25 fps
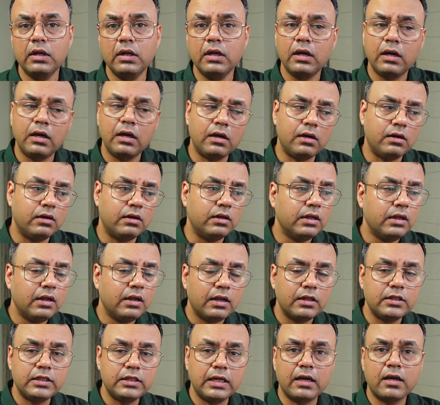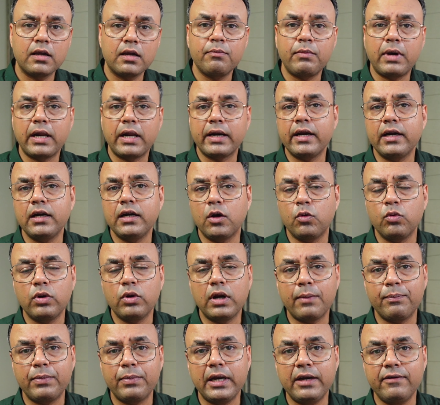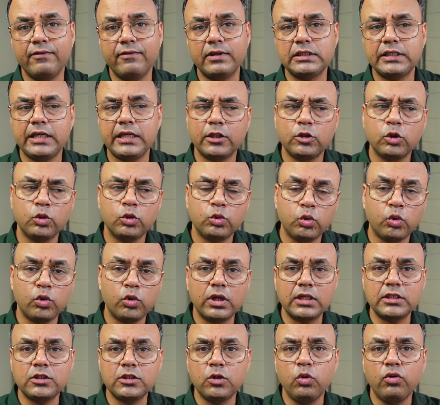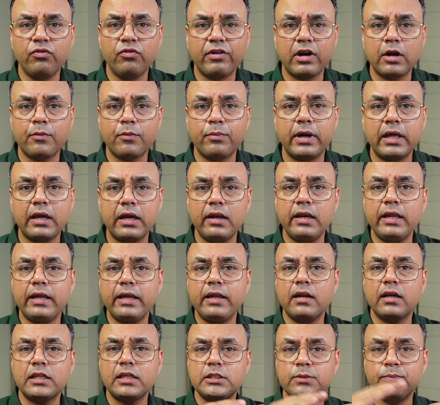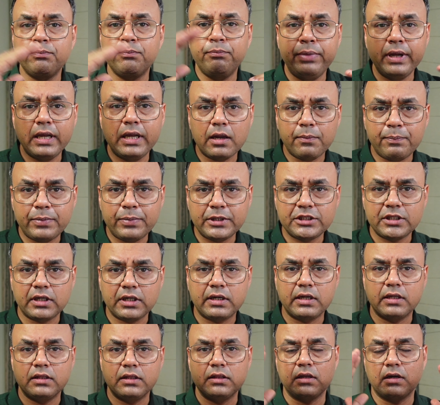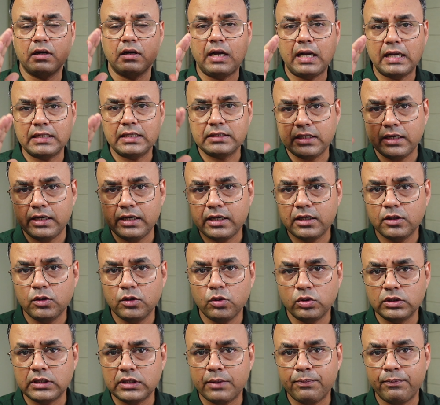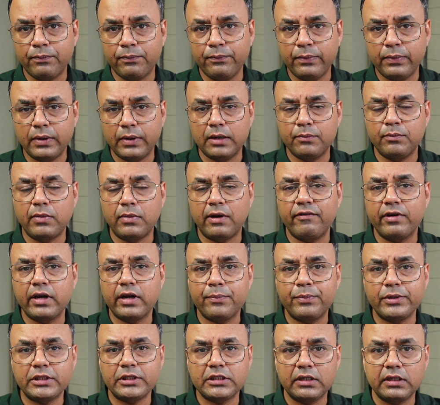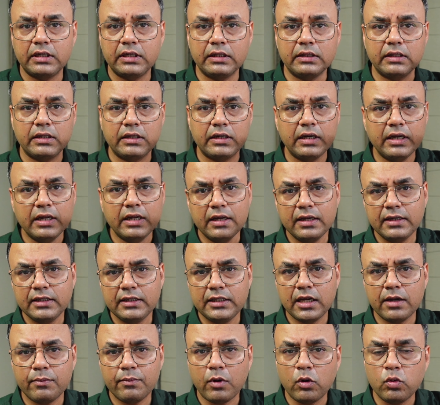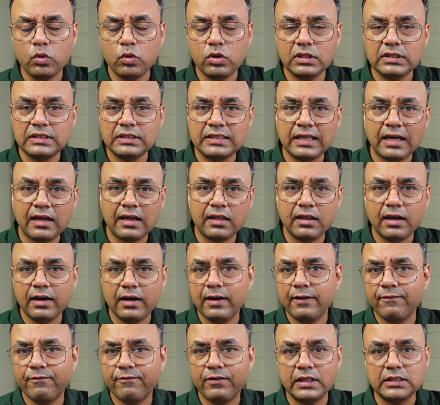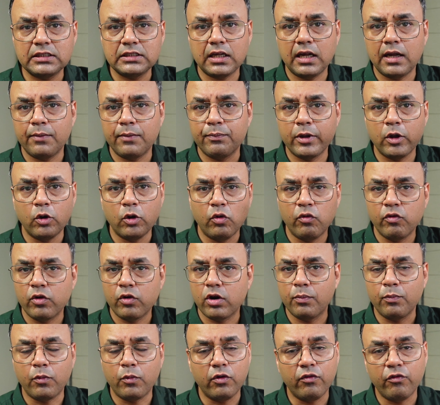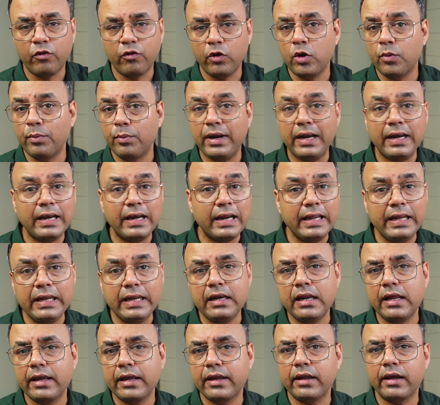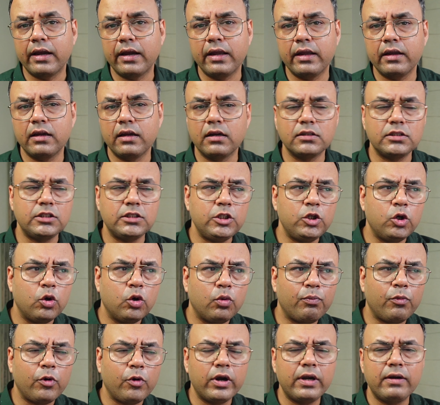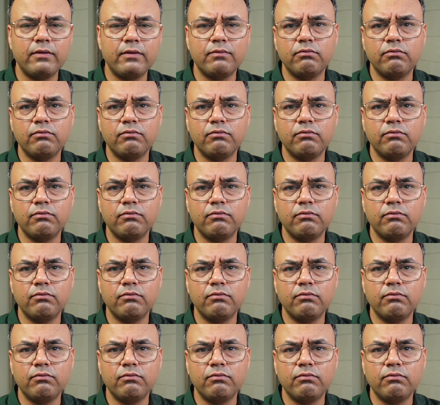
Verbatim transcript: हाँ अगर मार्केट डाउन है आपने इन्वेस्ट किया तो थोड़ा ज़रूर फर्क पड़ेगा लेकिन इस बिगर पिक्चर के अंदर आज से लेकर दो बावन के पिक्चर के अंदर ये अमाउंट ज़्यादा डिफरेंस आपके ओवरऑल पोर्टफोलियो में नहीं लेके आएगा जीरो पॉइंट